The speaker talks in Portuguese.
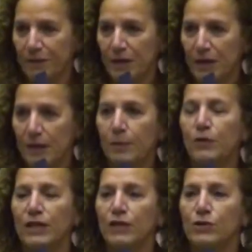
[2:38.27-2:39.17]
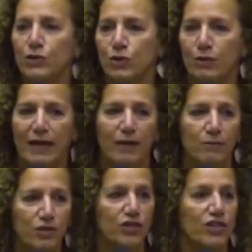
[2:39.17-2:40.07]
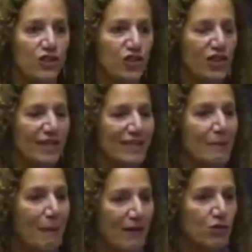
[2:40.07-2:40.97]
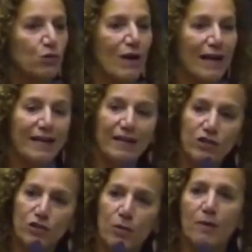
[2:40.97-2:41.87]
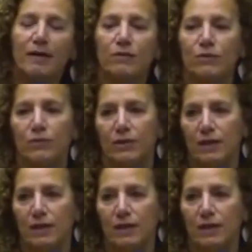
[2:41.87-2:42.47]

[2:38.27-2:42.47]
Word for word: E por isso eu quero me dirigir aqui em particular neste momento,